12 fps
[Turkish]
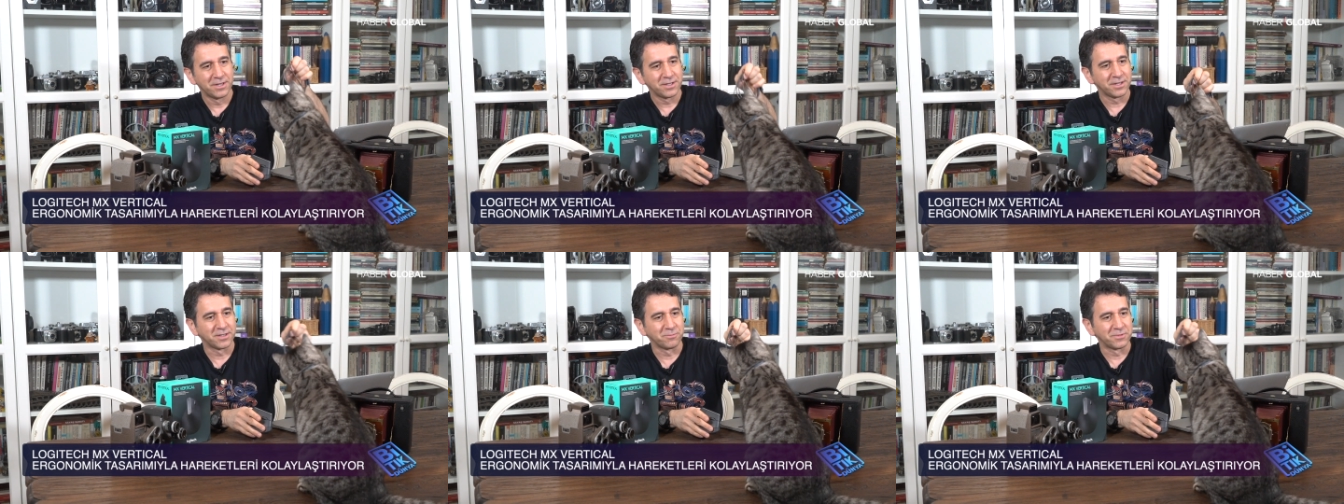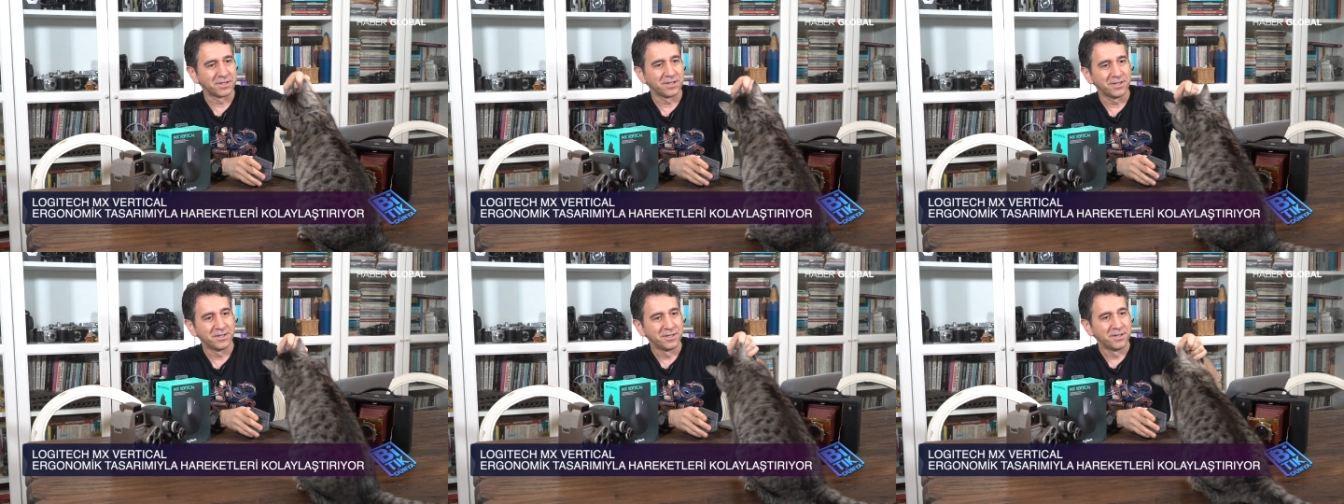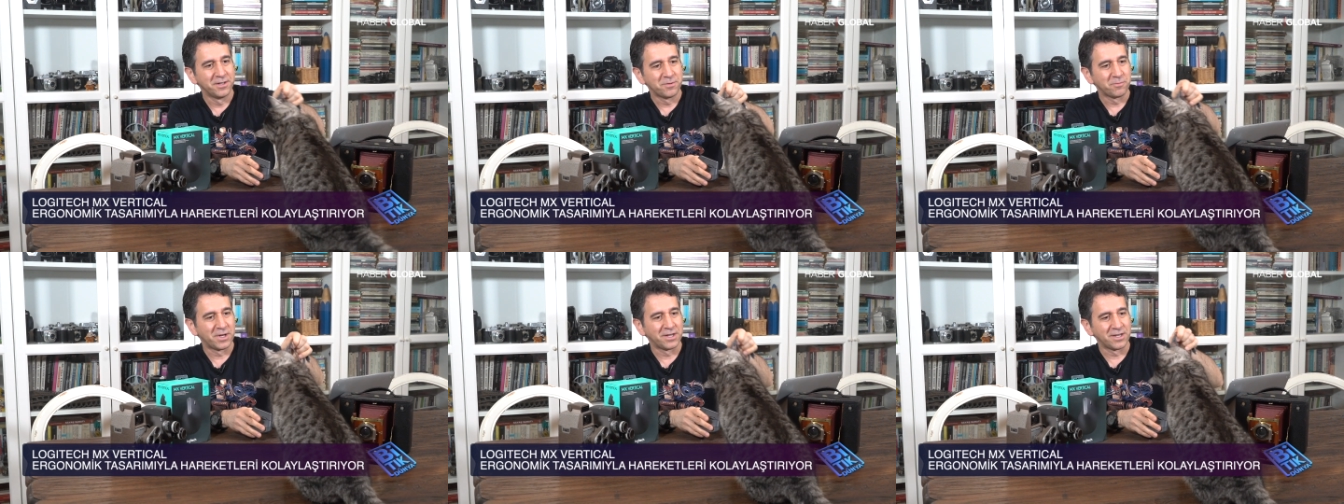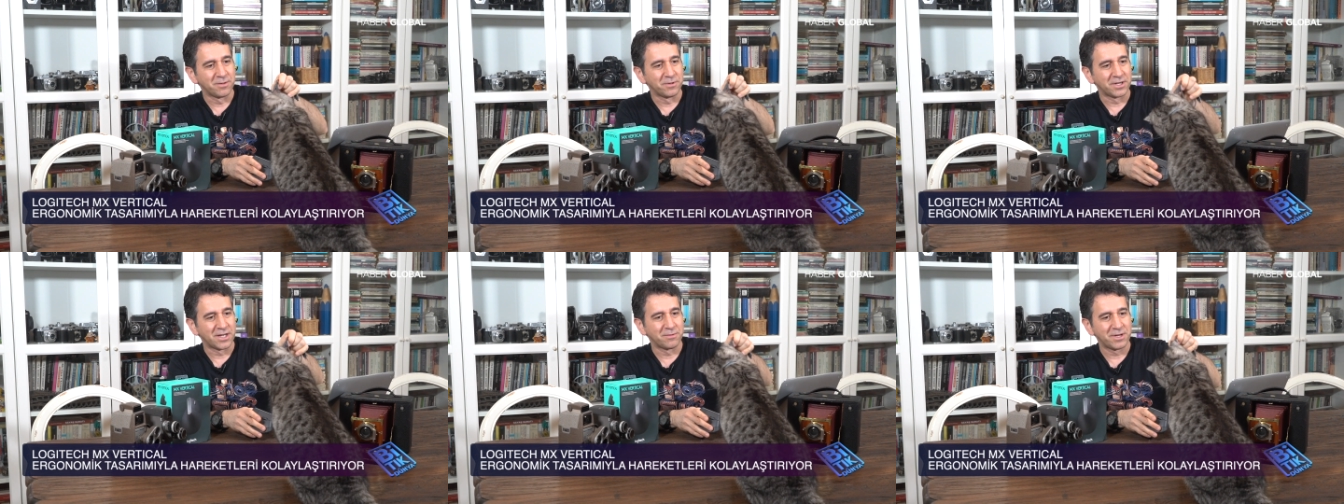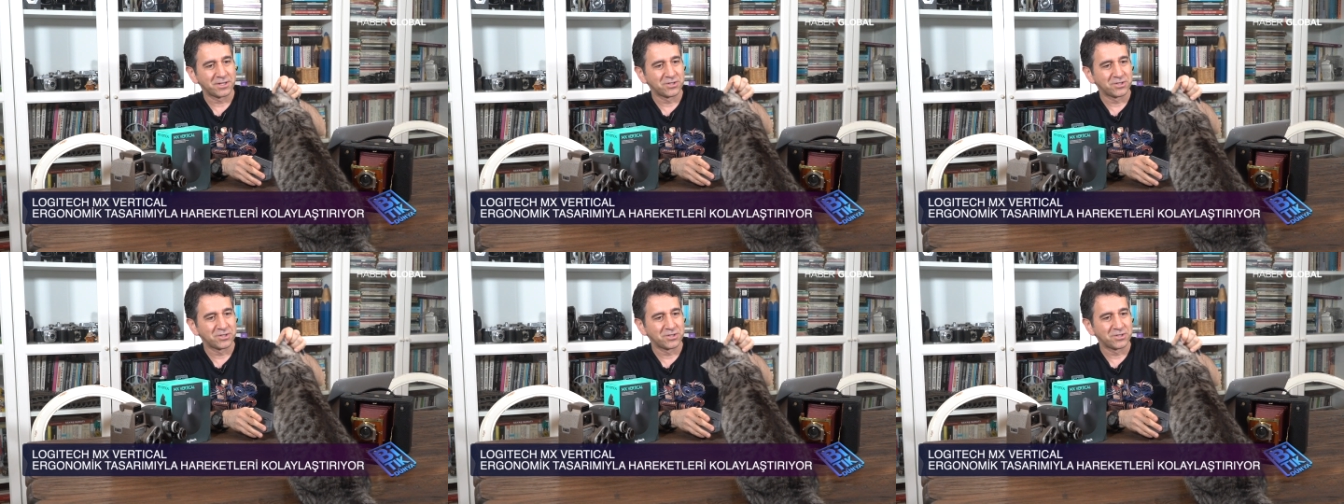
yanımda benle beraber